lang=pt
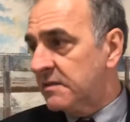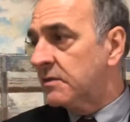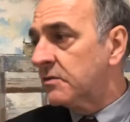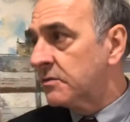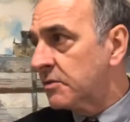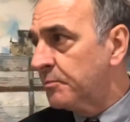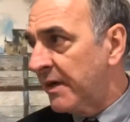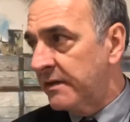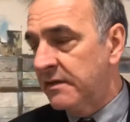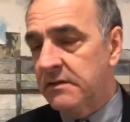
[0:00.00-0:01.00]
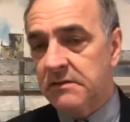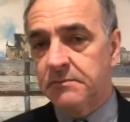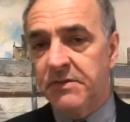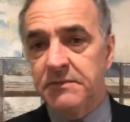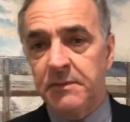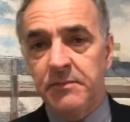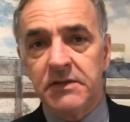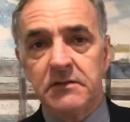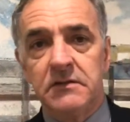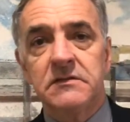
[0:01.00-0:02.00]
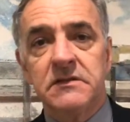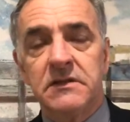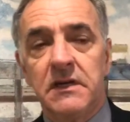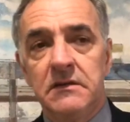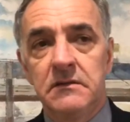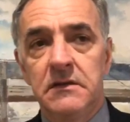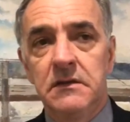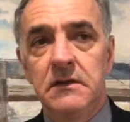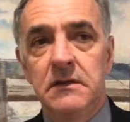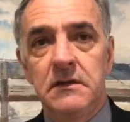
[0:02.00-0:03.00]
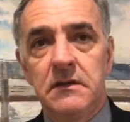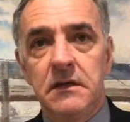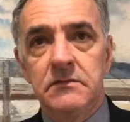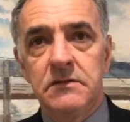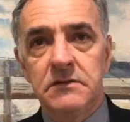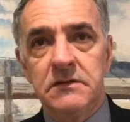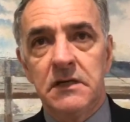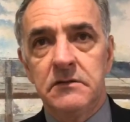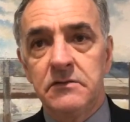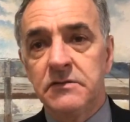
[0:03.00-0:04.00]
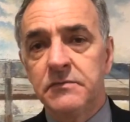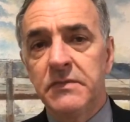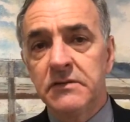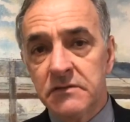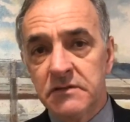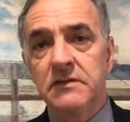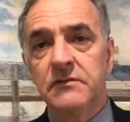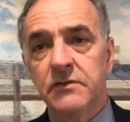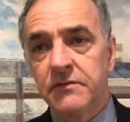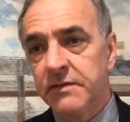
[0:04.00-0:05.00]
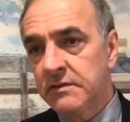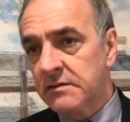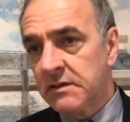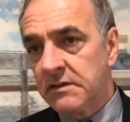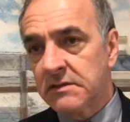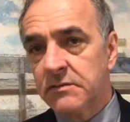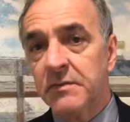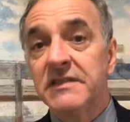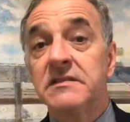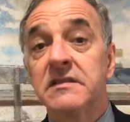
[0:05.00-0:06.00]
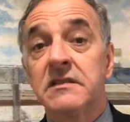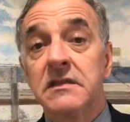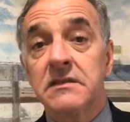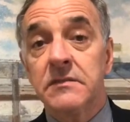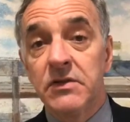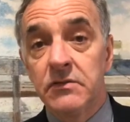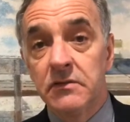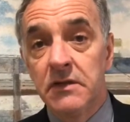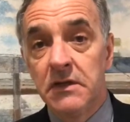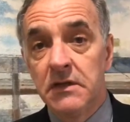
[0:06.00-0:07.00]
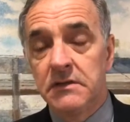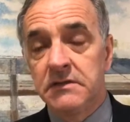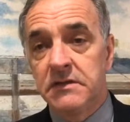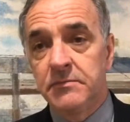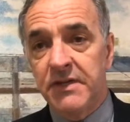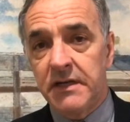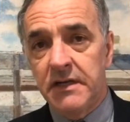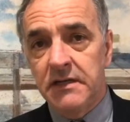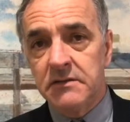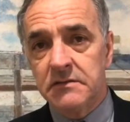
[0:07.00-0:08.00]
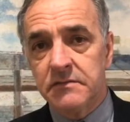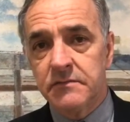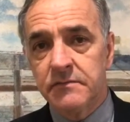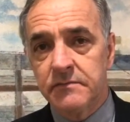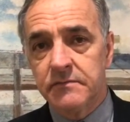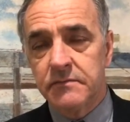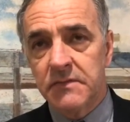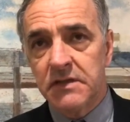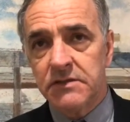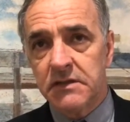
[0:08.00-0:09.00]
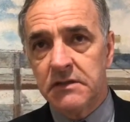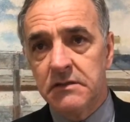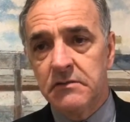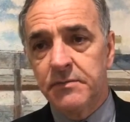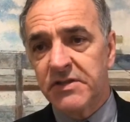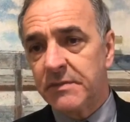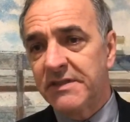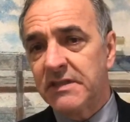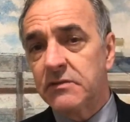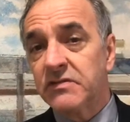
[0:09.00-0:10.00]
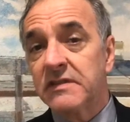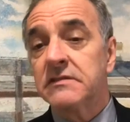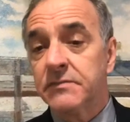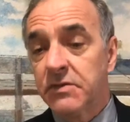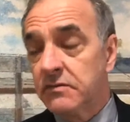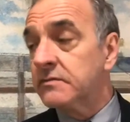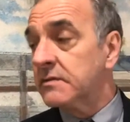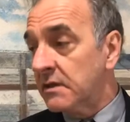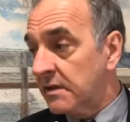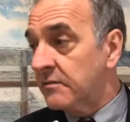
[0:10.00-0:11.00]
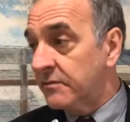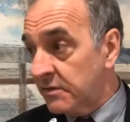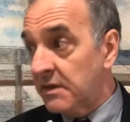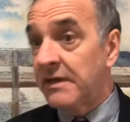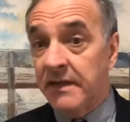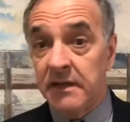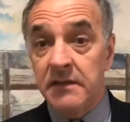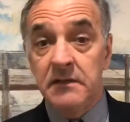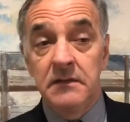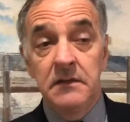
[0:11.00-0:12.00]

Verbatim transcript: se encontra o país, principalmente o nosso estado, que é um estado dos menos desenvolvidos, que nós temos mais de 70 mil desempregados, né, chegando praticamente a 200 mil já na vulnerabilidade.